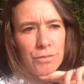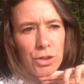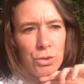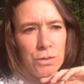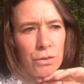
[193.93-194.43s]

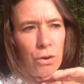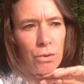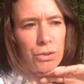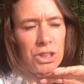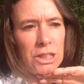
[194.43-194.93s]
suivant
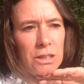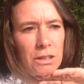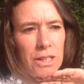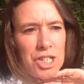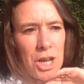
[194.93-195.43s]
aussi
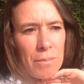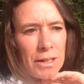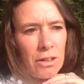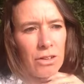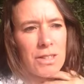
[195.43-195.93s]
les
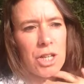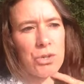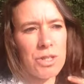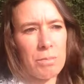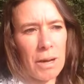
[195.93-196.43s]
chamans, alors ça, je
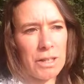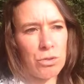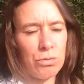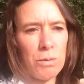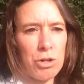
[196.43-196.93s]
ne sais pas les
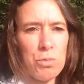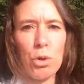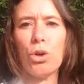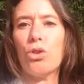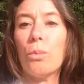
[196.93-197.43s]
autres, mais moi, je peux
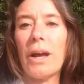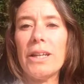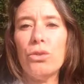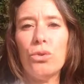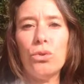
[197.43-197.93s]
que te
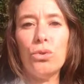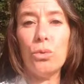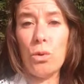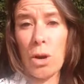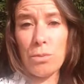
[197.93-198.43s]
parler de, de
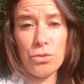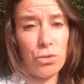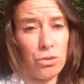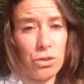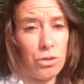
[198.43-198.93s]
moi parce
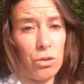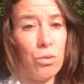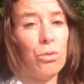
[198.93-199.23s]
que c'est